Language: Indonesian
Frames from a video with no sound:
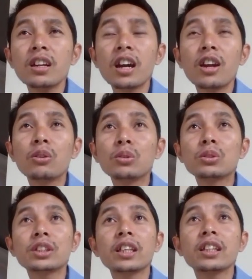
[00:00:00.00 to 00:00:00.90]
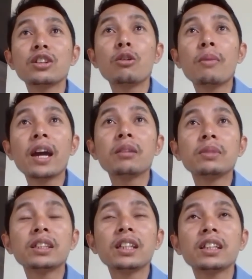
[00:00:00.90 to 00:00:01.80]
kalau untuk setting domain
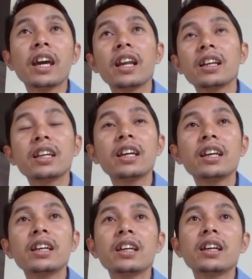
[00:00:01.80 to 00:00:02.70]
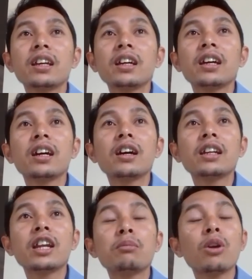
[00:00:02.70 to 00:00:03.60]
menjadi TLD uh, eh,
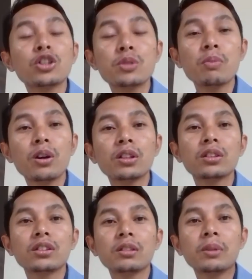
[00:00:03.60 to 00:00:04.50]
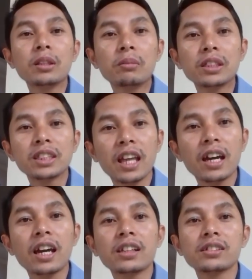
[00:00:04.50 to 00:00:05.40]
dari blogspot teman-teman
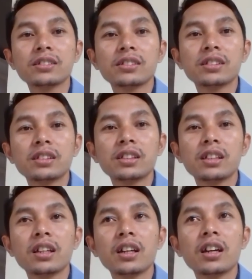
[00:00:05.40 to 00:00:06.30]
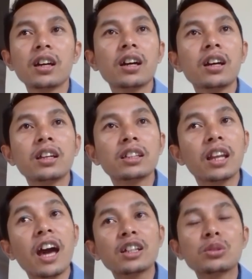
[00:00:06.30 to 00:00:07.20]
silahkan uh,
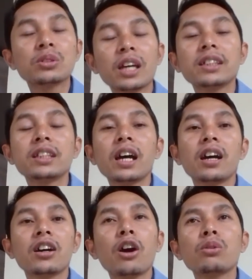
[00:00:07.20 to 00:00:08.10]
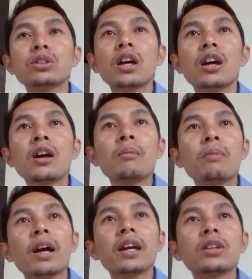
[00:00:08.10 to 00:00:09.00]
langsung saja nggak usah
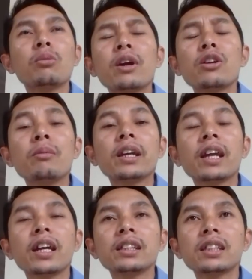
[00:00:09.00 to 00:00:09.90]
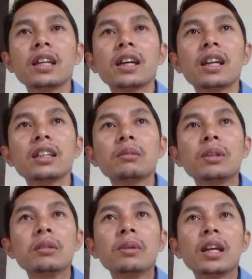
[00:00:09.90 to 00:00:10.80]
pakai domain-domain gratisan karena
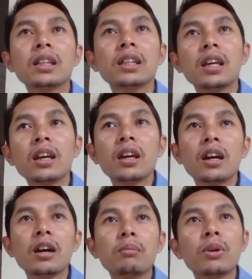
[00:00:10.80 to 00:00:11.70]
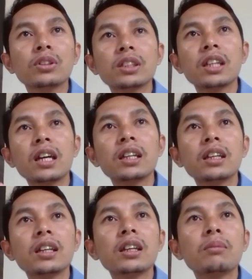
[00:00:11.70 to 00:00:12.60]
teman-teman nanti uh, proses
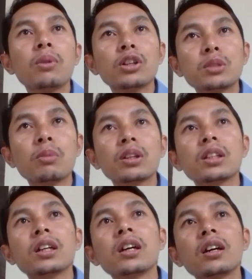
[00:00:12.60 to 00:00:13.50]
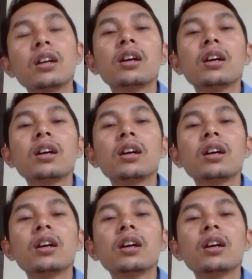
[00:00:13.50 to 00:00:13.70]
dari blogspot ke